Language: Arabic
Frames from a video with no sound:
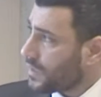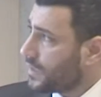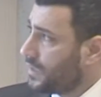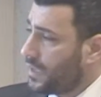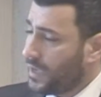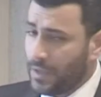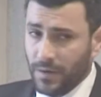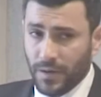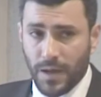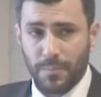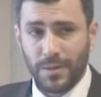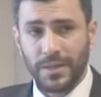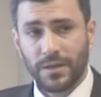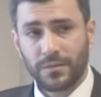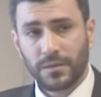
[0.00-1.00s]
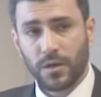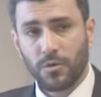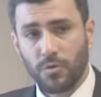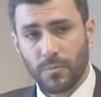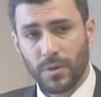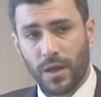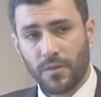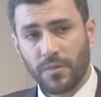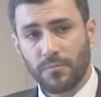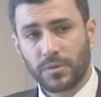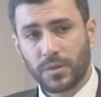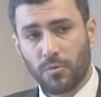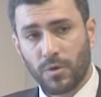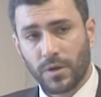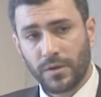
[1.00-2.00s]
الآن عمليات تقويم العظم
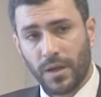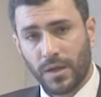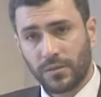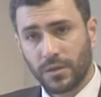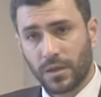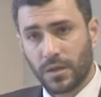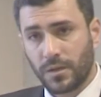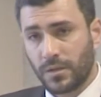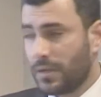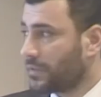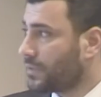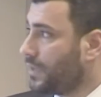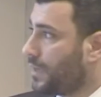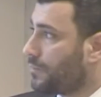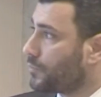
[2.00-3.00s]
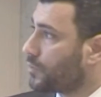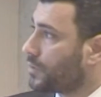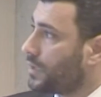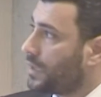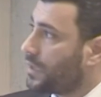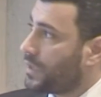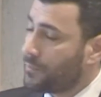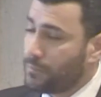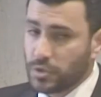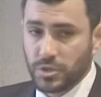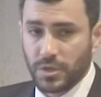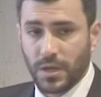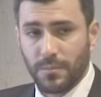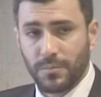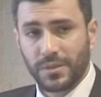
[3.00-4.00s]
طورنا على التقنيات الحمد لله الآن
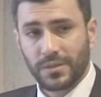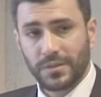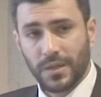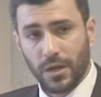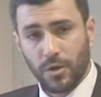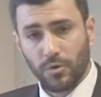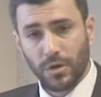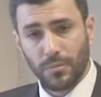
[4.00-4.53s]
نجريها بالتداخل